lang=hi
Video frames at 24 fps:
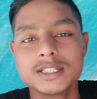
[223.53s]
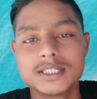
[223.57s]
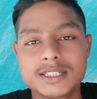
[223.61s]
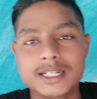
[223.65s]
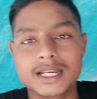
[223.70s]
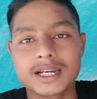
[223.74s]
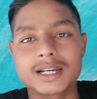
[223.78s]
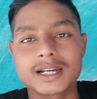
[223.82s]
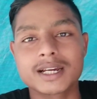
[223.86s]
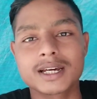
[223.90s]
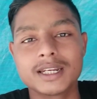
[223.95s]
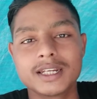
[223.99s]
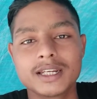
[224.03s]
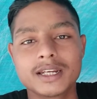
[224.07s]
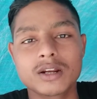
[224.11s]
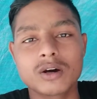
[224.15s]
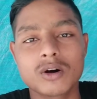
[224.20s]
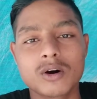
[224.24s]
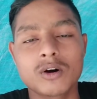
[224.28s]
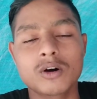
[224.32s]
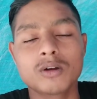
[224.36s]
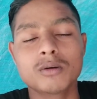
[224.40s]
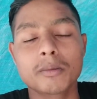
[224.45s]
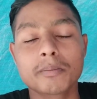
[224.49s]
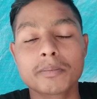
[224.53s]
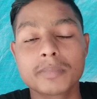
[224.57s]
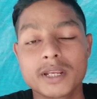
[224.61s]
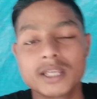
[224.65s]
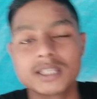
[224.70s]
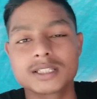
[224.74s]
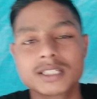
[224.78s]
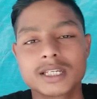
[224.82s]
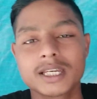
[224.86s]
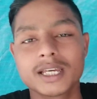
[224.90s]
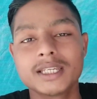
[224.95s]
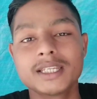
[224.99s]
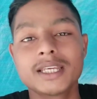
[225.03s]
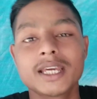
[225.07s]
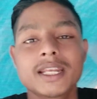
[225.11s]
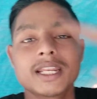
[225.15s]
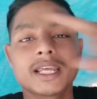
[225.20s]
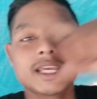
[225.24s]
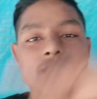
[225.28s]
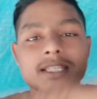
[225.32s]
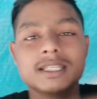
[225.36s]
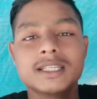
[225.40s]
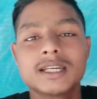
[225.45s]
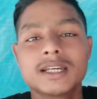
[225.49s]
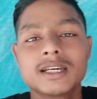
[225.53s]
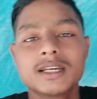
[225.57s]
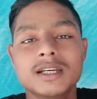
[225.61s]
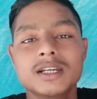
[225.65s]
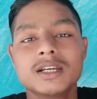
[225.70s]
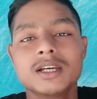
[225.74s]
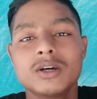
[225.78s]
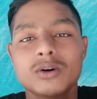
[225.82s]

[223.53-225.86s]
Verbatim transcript: चेक कर लेना ऑल पे प्रेस है या नहीं है